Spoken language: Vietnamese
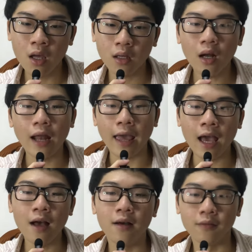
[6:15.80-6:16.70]
có
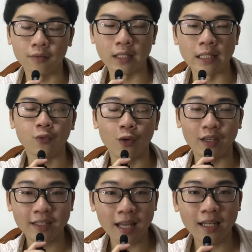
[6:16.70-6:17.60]
lẽ vì
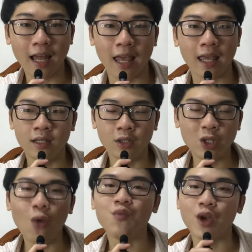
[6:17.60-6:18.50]
quyển sách này
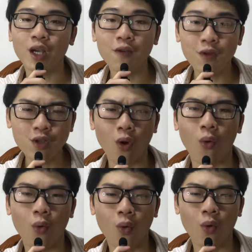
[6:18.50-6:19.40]
dùng những cái ví dụ
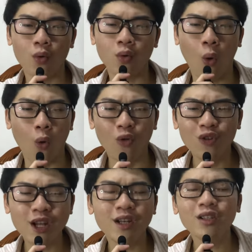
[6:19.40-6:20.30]
của
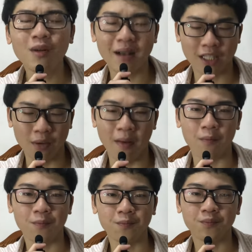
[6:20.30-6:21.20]
riêng đất nước mặt trời mọc
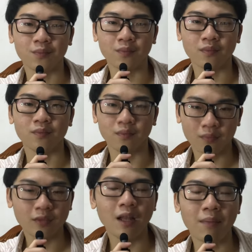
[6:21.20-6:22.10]

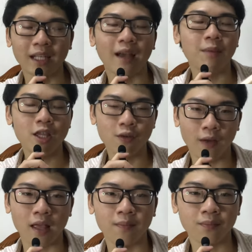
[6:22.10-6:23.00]
nên mình cảm thấy như
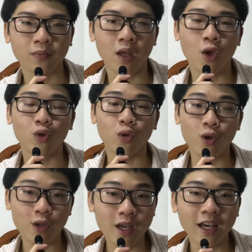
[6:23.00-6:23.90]
vậy tuy
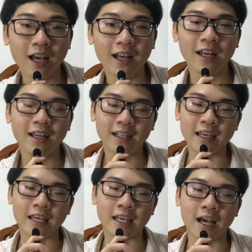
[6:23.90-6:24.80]
nhiên á
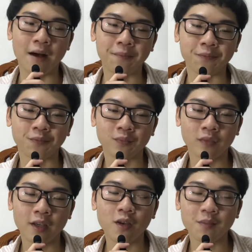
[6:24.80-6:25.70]
thì um,
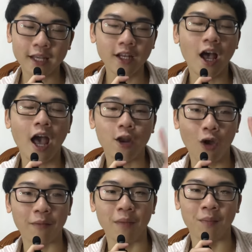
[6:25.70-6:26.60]
trong sách có hai
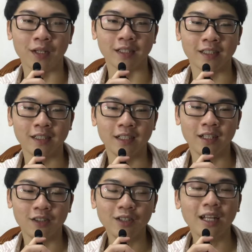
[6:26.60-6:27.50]
đoạn mà mình
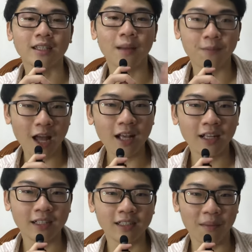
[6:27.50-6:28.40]
rất là tâm đắc
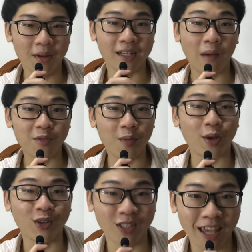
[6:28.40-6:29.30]
để mình đọc cho mọi
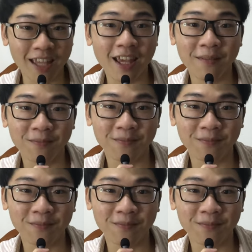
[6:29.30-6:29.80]
người nghe nha